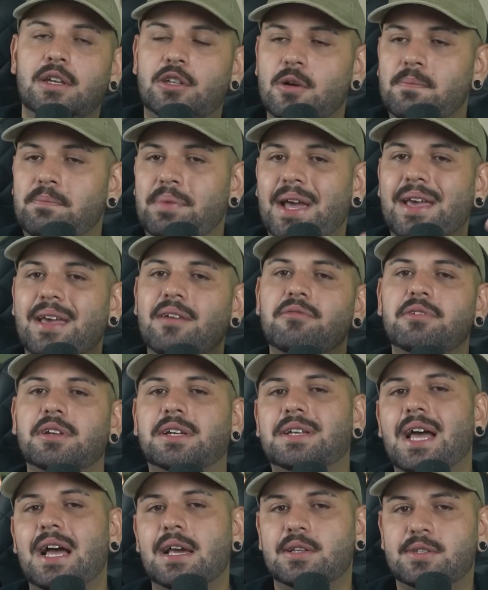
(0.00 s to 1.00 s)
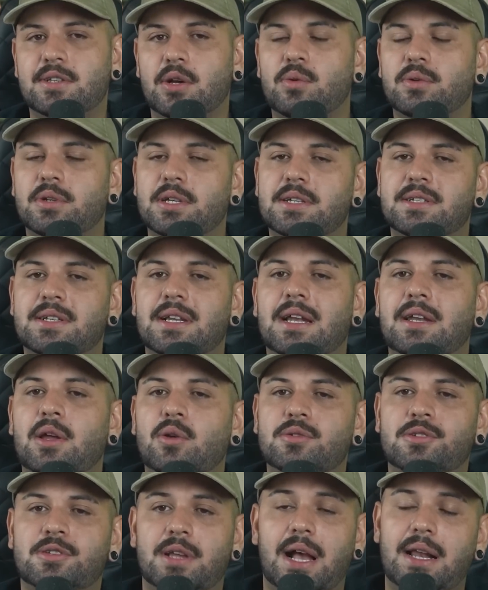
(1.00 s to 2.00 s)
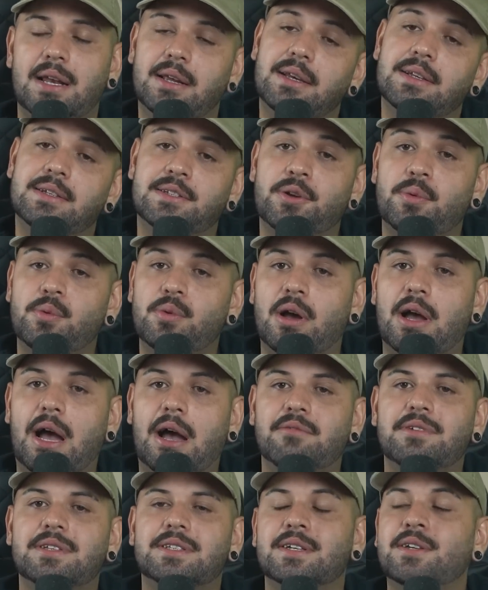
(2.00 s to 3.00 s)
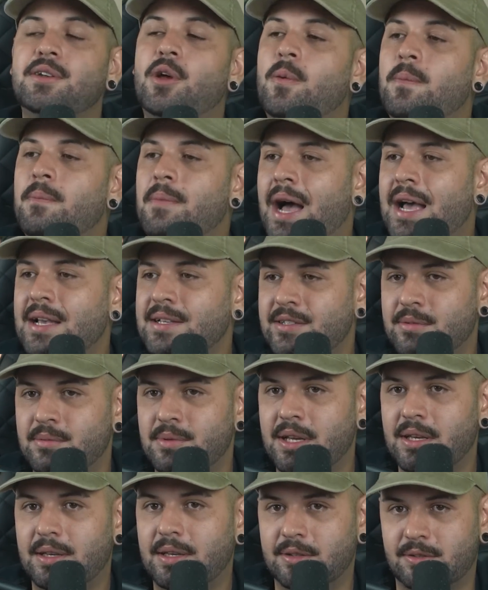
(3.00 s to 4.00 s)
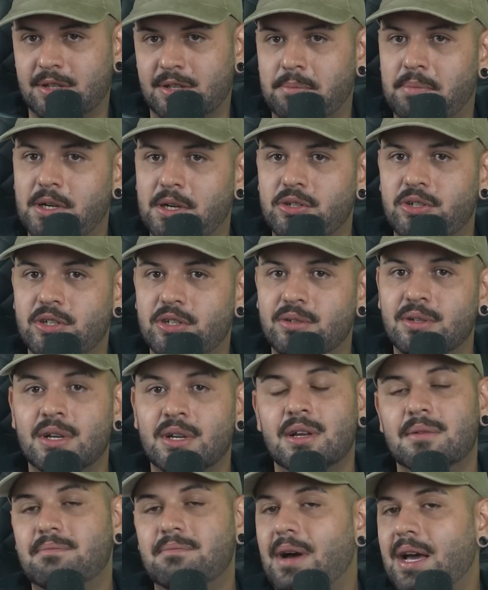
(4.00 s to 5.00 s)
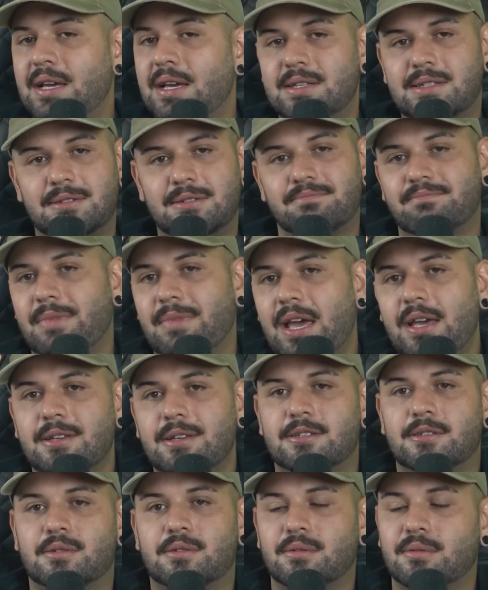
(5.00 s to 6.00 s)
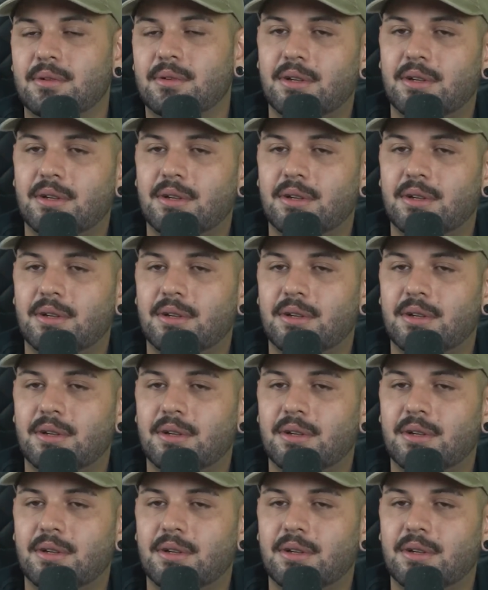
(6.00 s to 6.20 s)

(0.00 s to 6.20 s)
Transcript: Então, para evitar que isso aconteça lá na Austrália, estão avisando ao máximo, né, que isso é perdido, mas é isso.